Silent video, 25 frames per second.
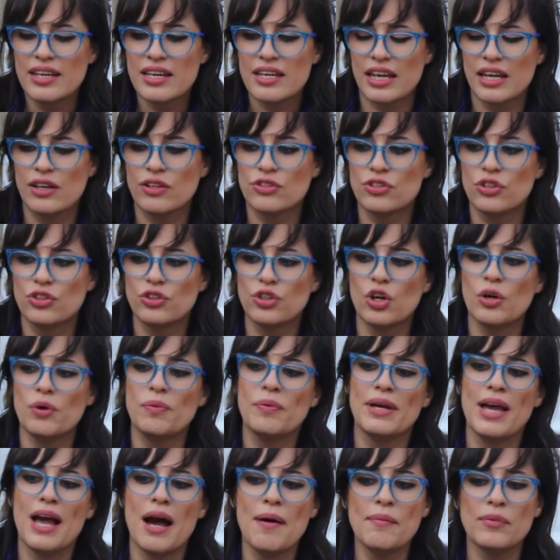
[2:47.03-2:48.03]
que nosotros
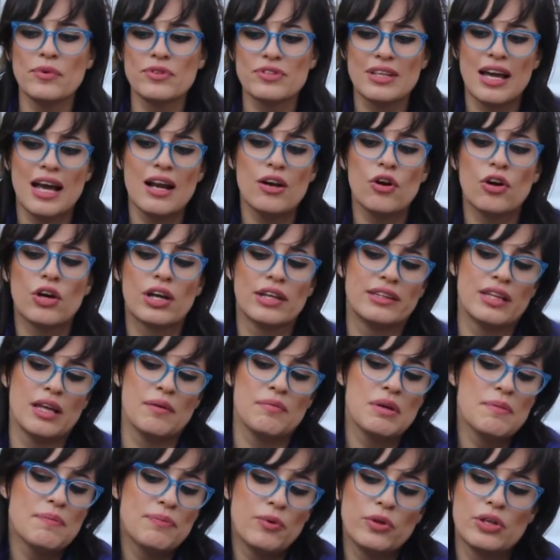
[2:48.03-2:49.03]
veamos algo que
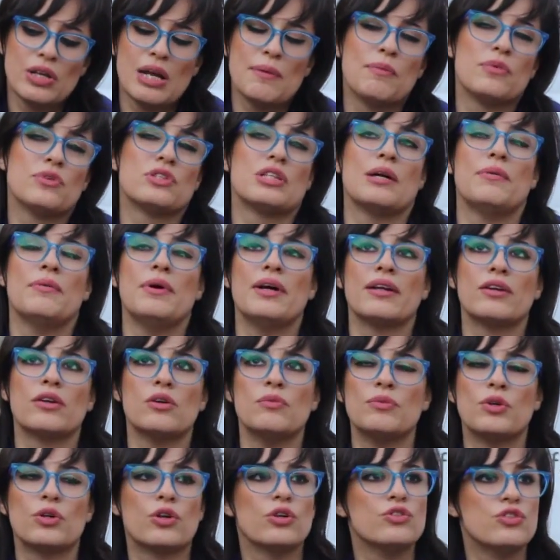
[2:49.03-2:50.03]
también podríamos haber
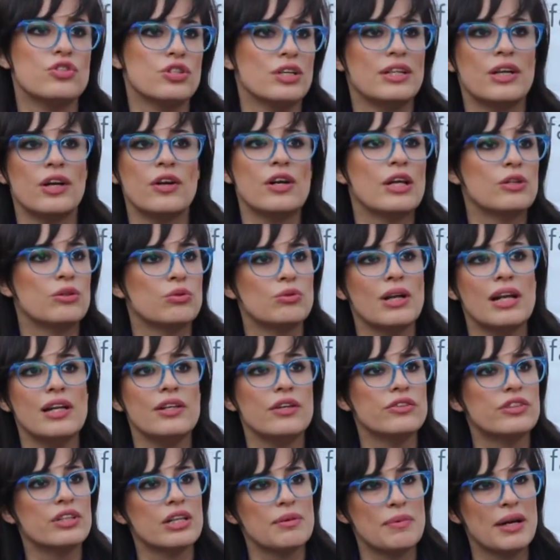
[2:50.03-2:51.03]
como considerado natural
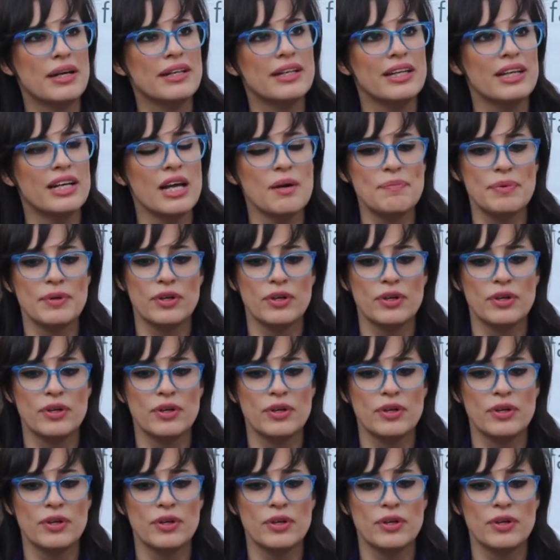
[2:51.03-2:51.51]
de otra manera,